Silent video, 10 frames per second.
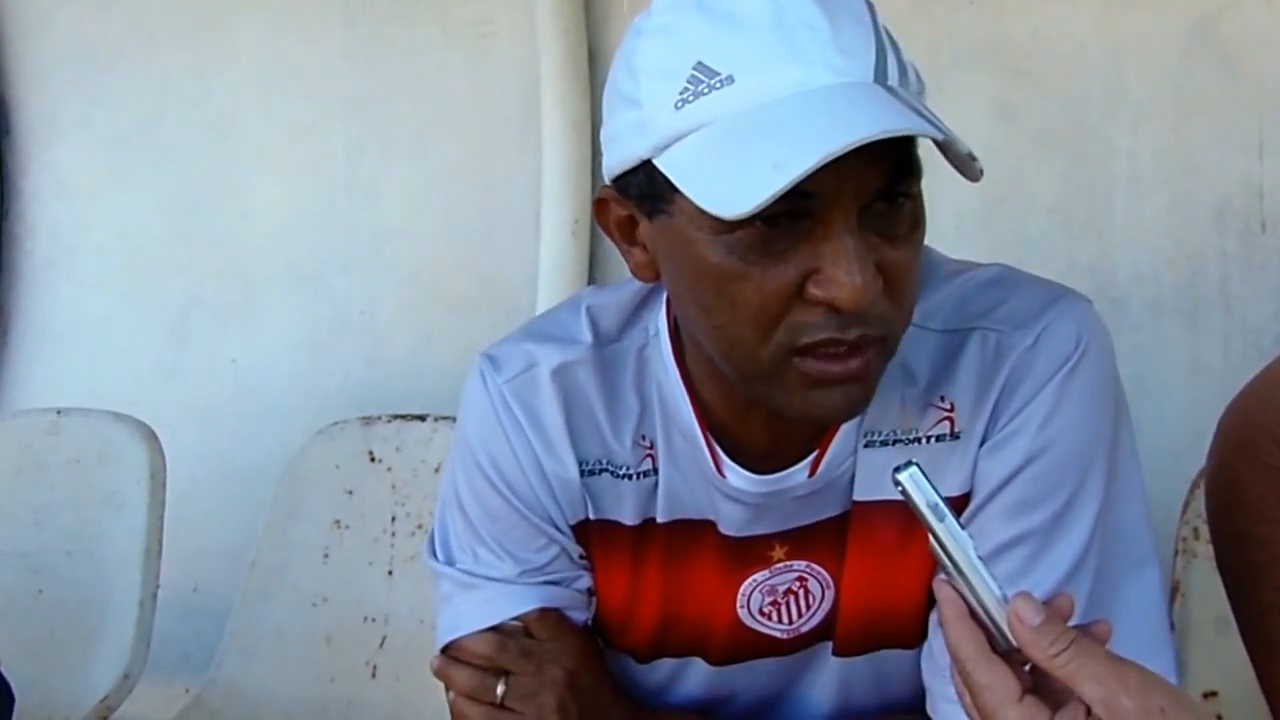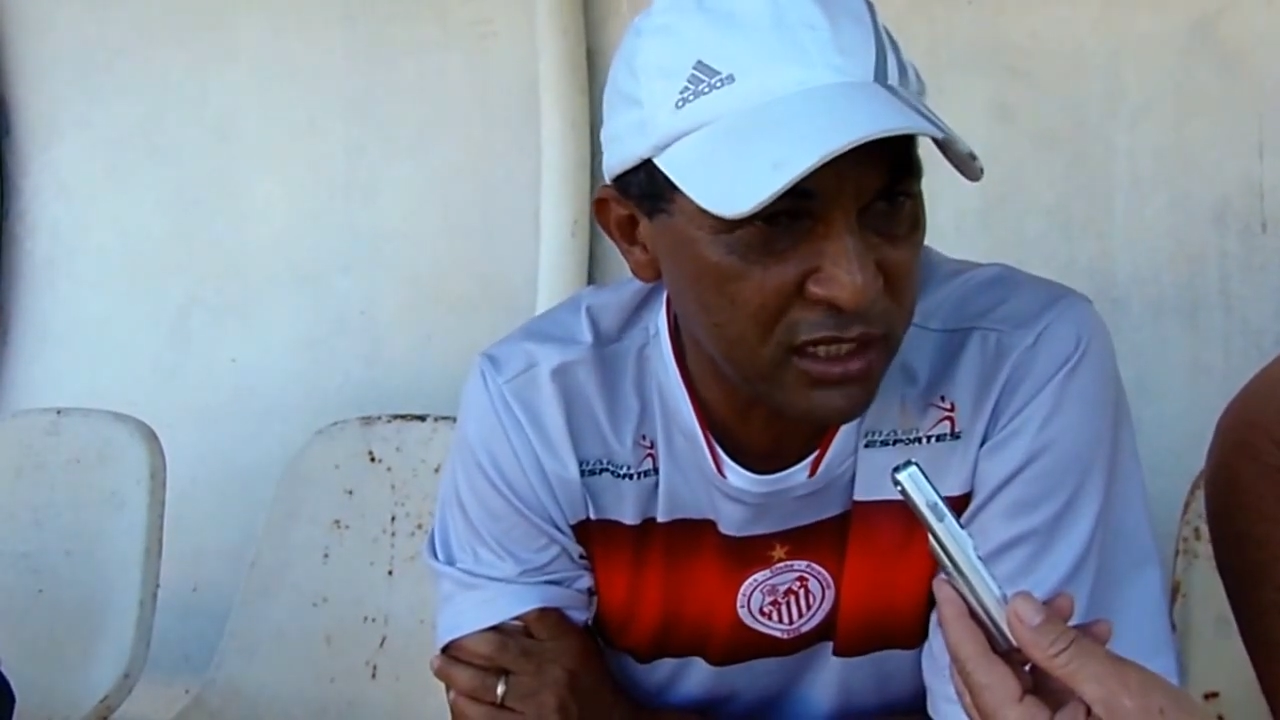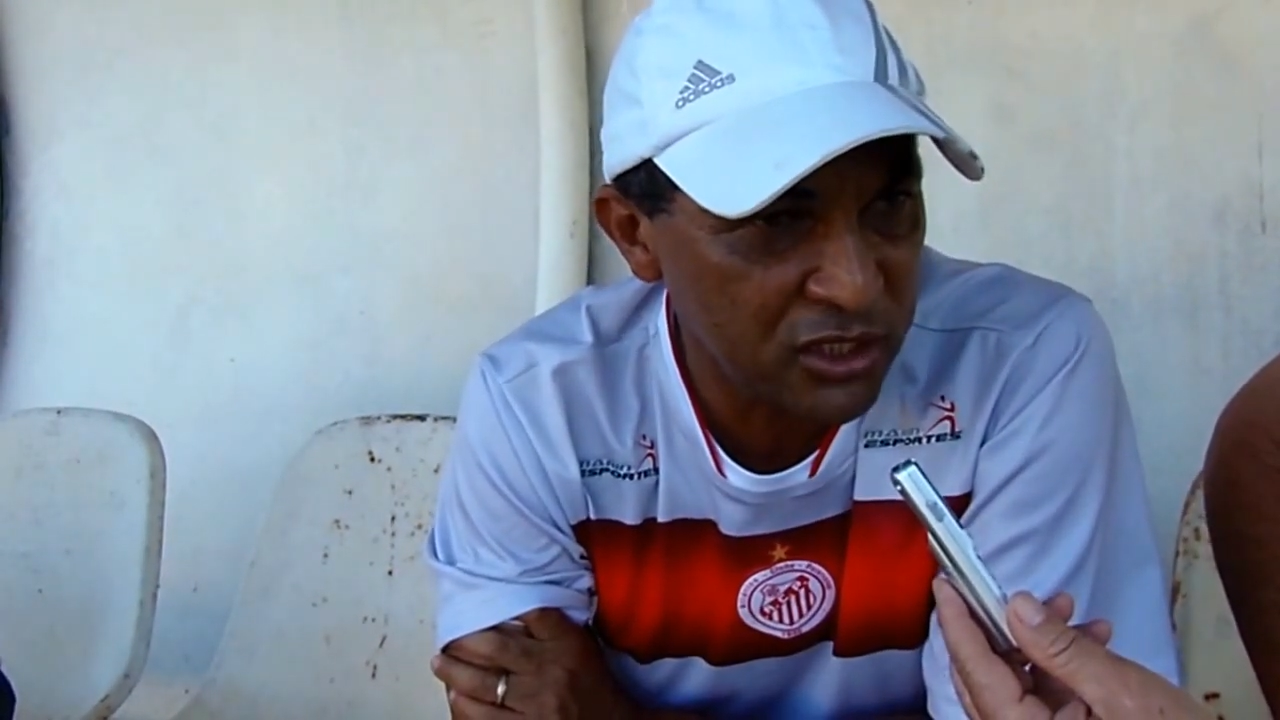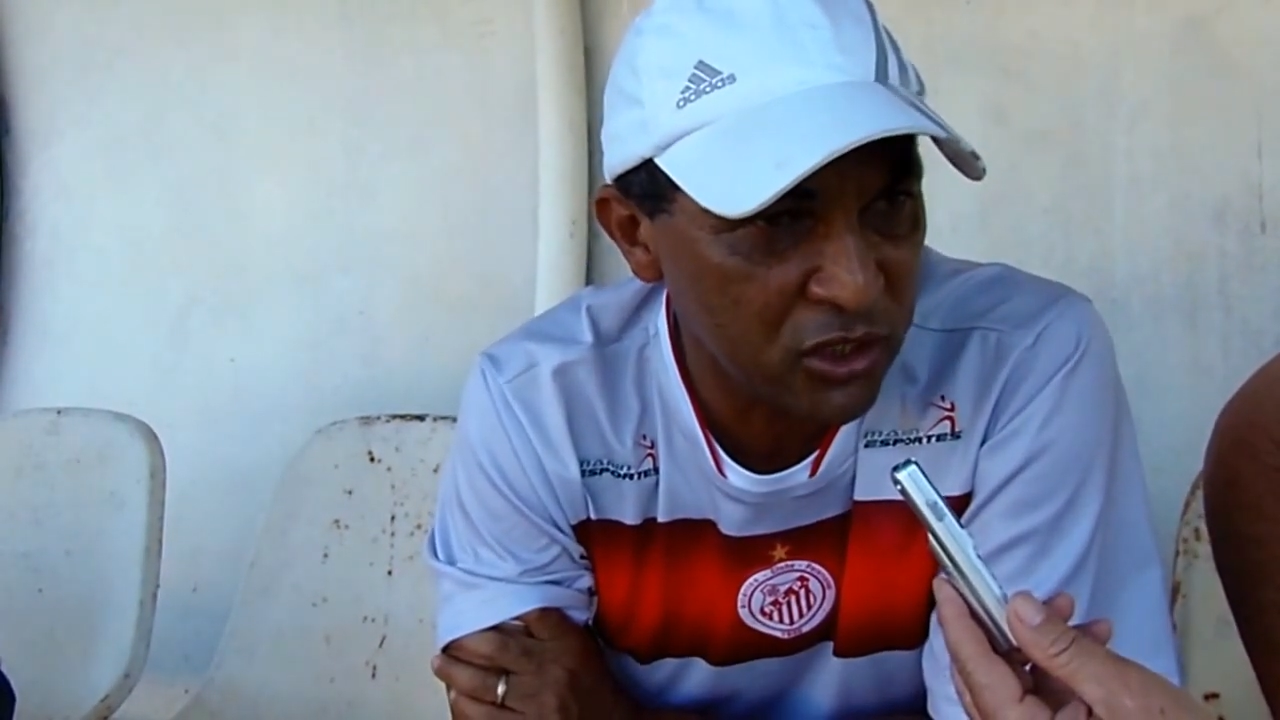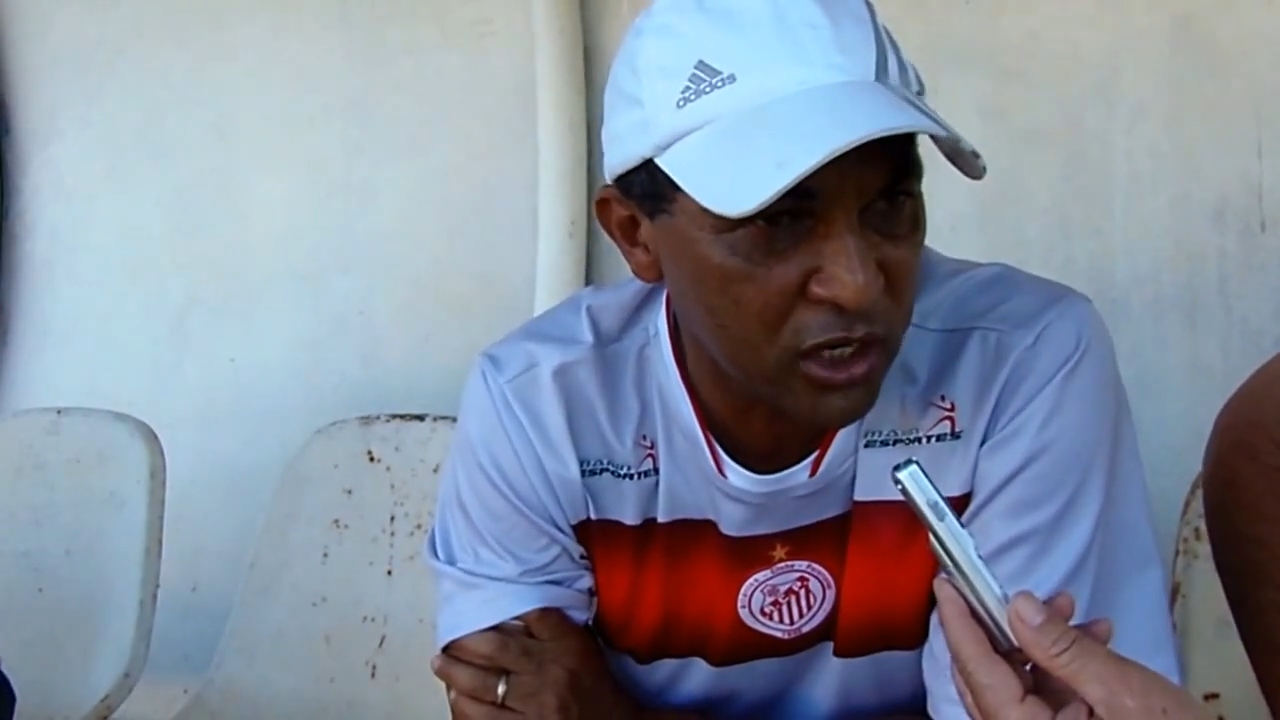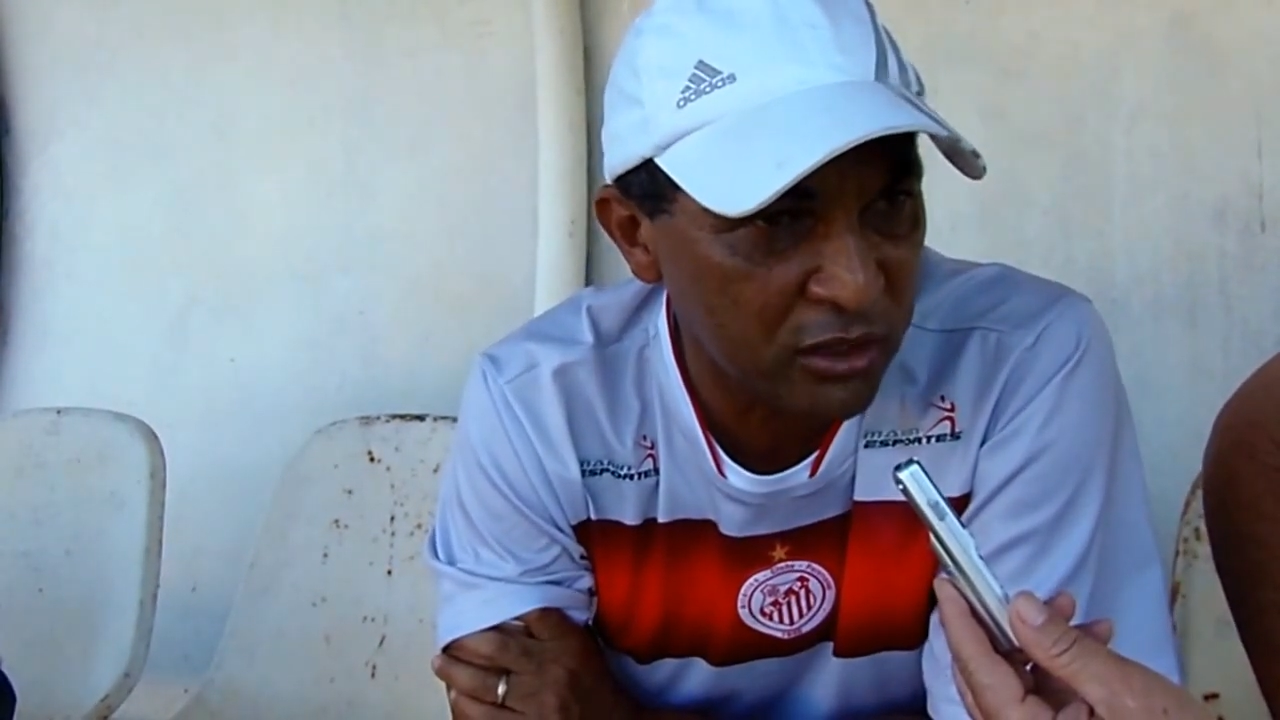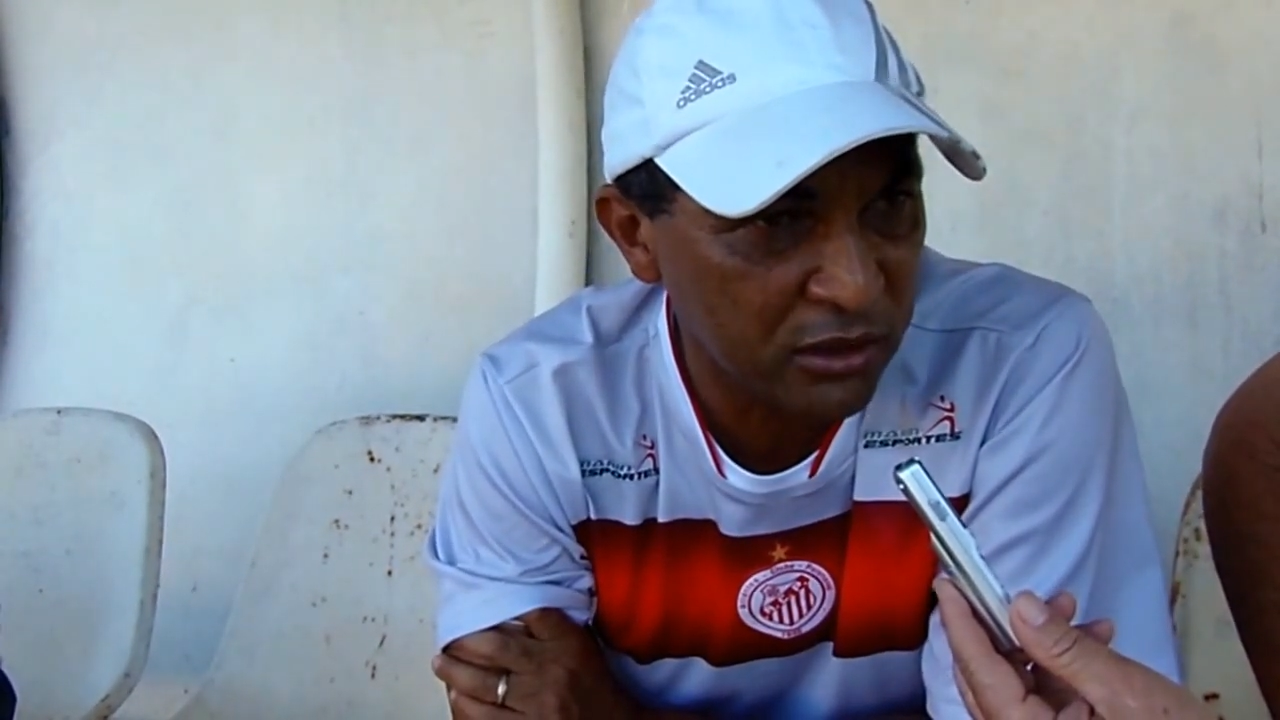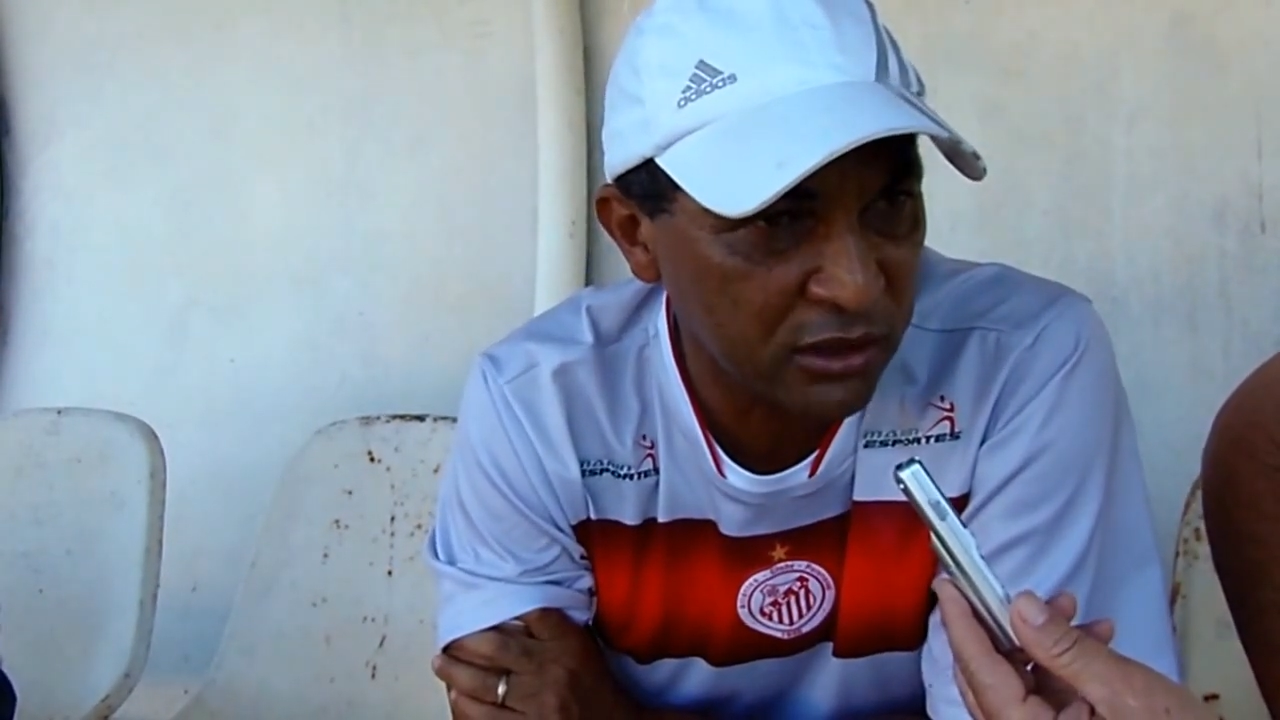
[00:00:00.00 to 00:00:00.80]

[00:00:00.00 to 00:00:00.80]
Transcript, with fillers: que eles jogam.